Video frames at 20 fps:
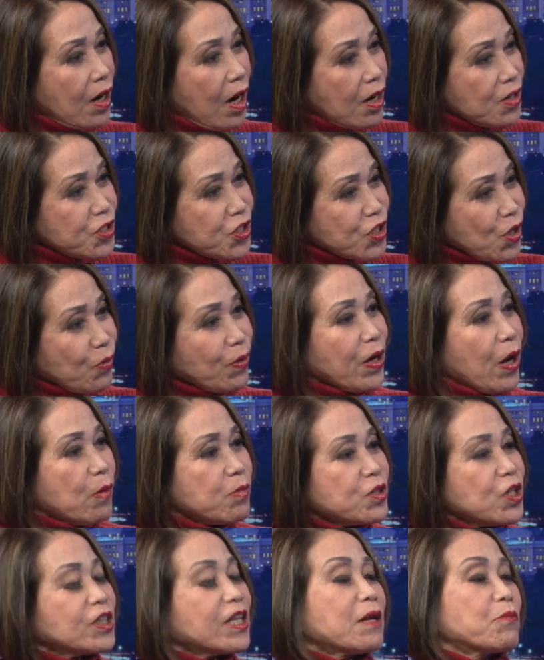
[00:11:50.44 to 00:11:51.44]
sau này ông
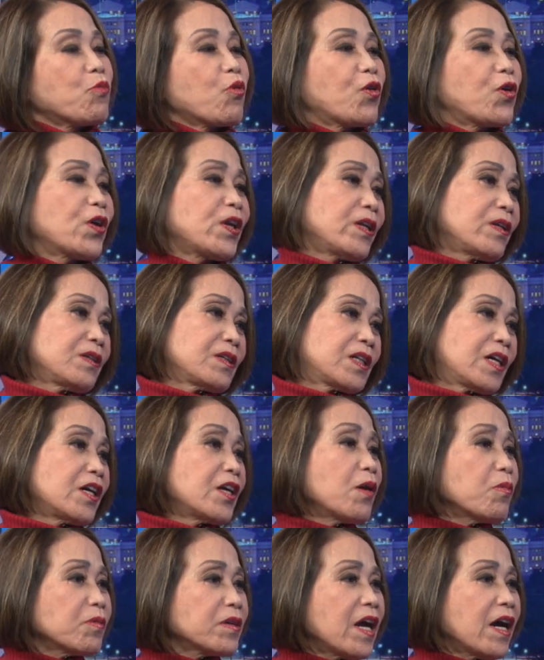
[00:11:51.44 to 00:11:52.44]
trở thành một cơ cơ
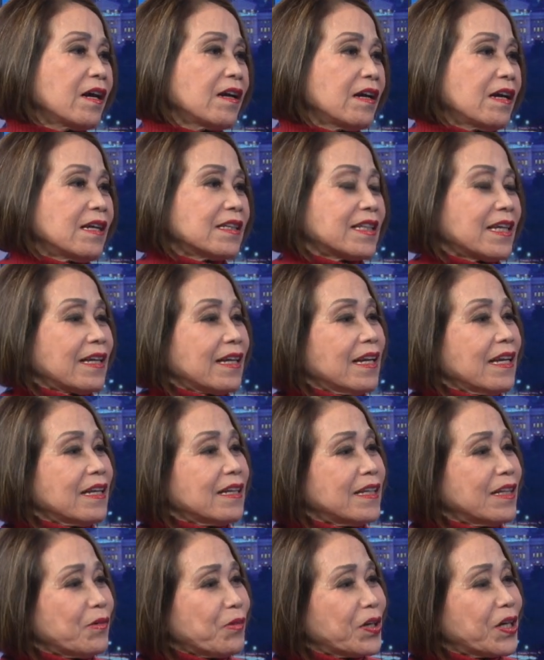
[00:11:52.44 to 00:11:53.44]
đốc nhân yeah. Dạ. thì
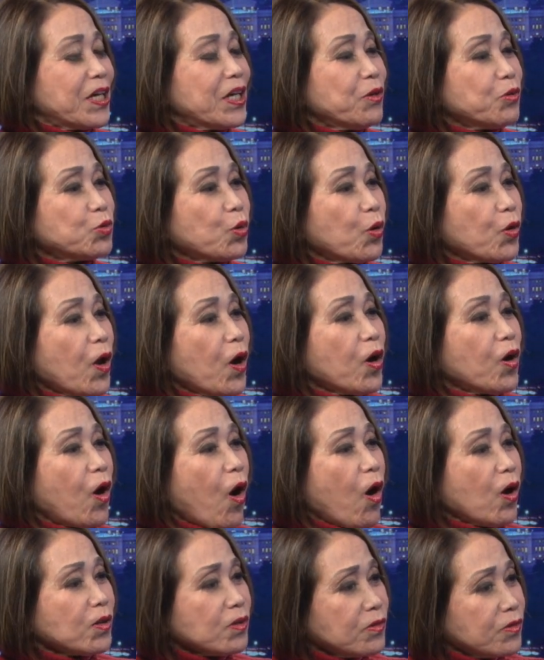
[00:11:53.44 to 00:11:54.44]
liệu cái yếu tố đó
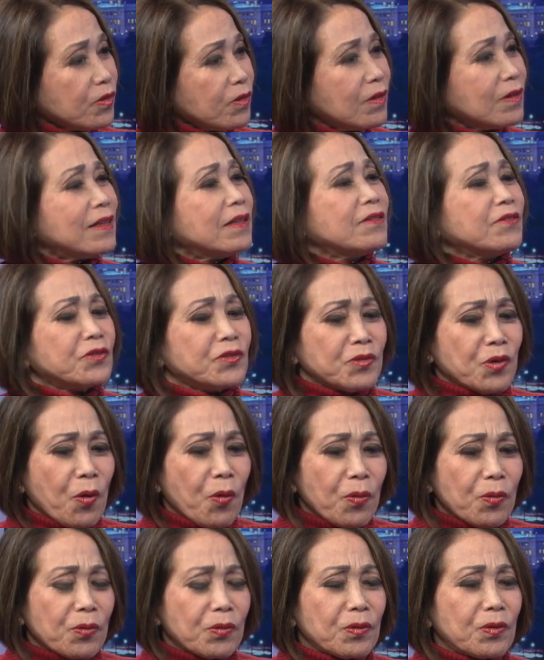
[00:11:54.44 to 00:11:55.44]
có nó
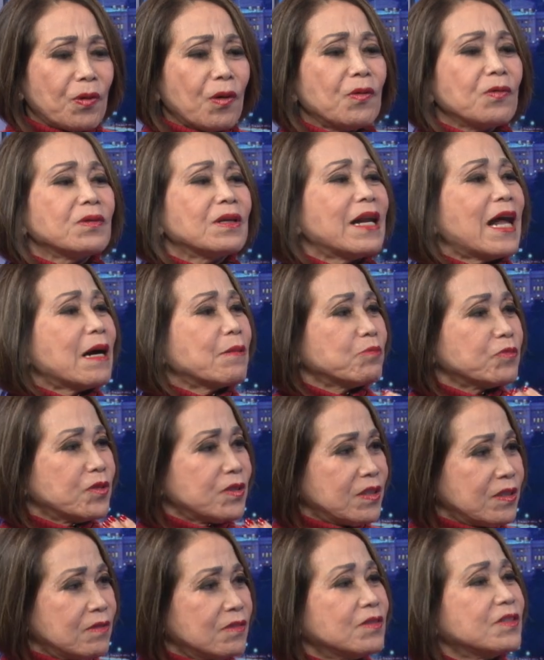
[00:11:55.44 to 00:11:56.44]
có làm
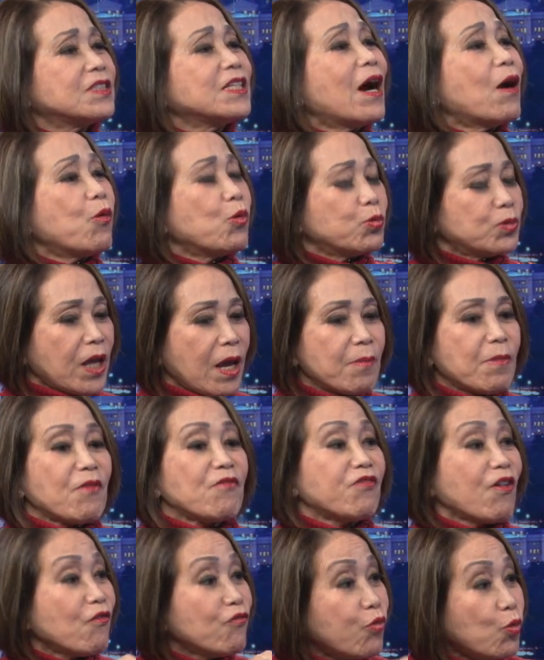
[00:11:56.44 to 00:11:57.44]
giàu thêm làm
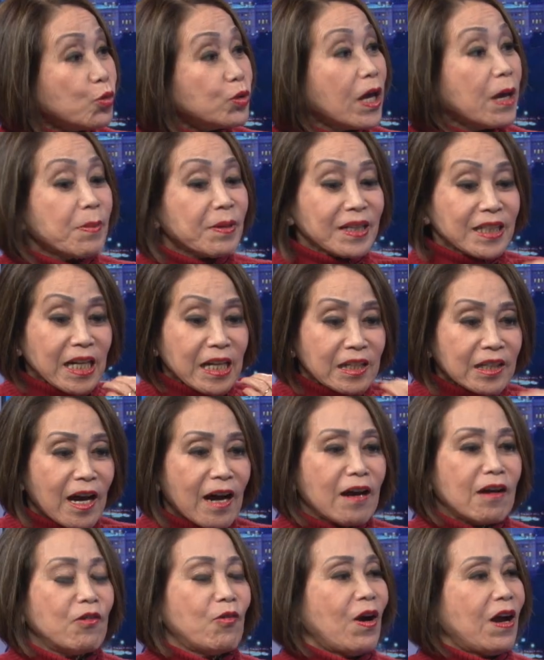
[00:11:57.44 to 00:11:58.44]
phong phú thêm cái tinh
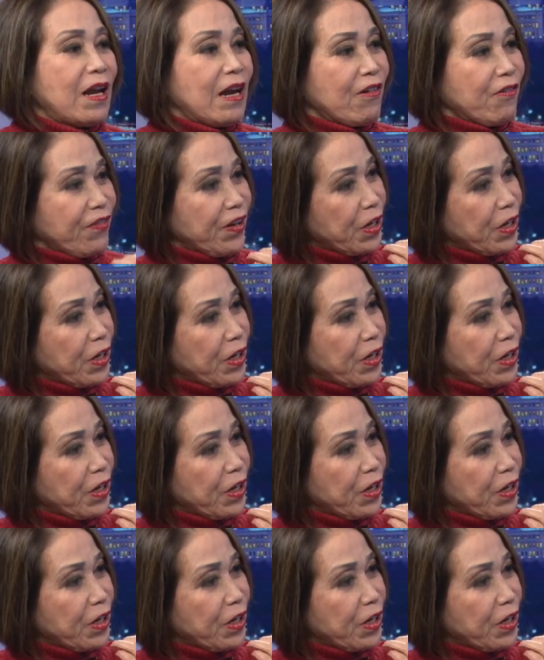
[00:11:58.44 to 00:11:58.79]
thần gọi là phải